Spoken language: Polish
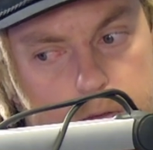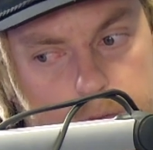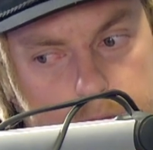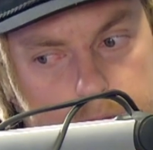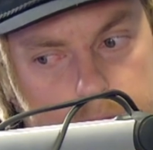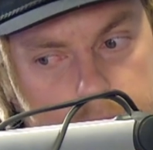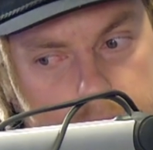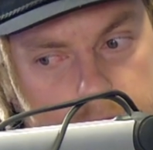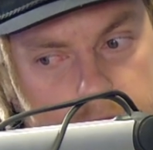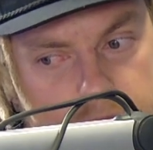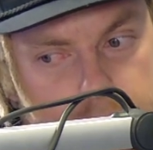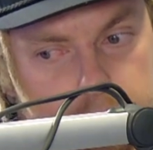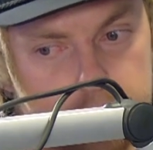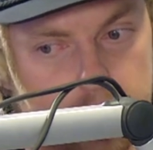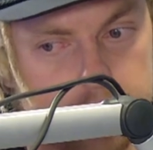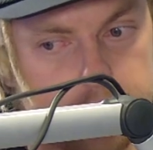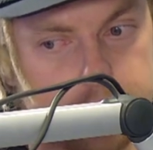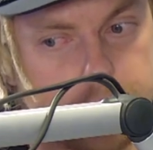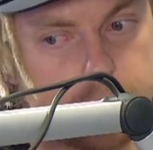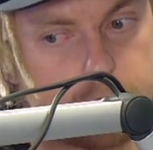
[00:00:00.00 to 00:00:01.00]
na
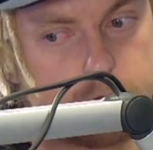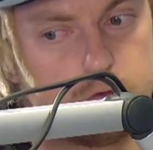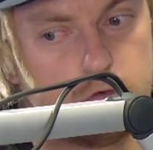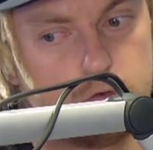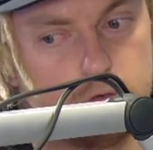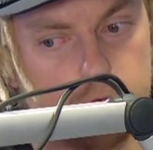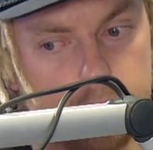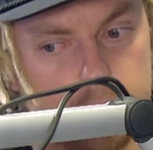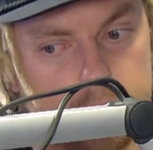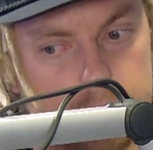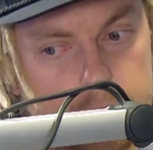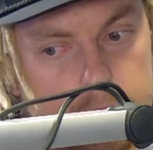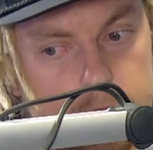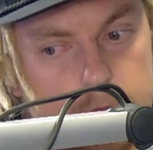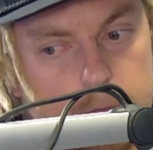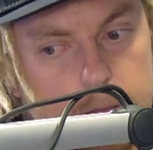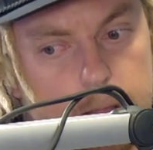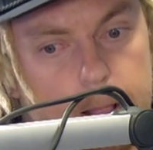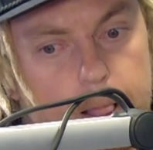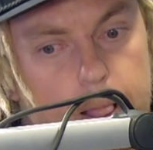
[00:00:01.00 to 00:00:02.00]
sprzęcie, który
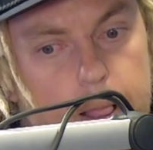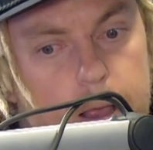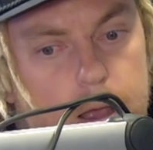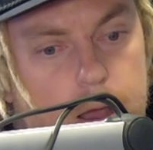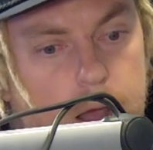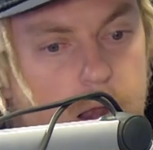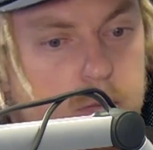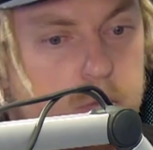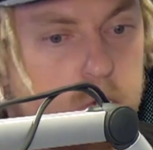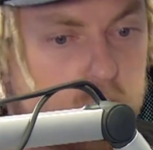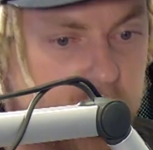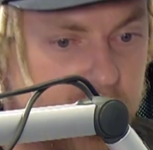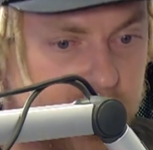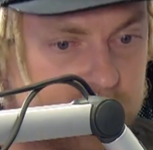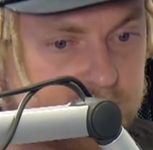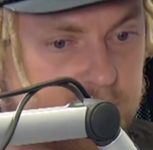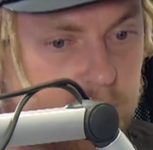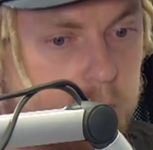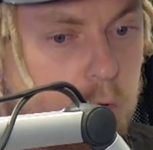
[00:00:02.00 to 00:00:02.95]
e, albo jest, albo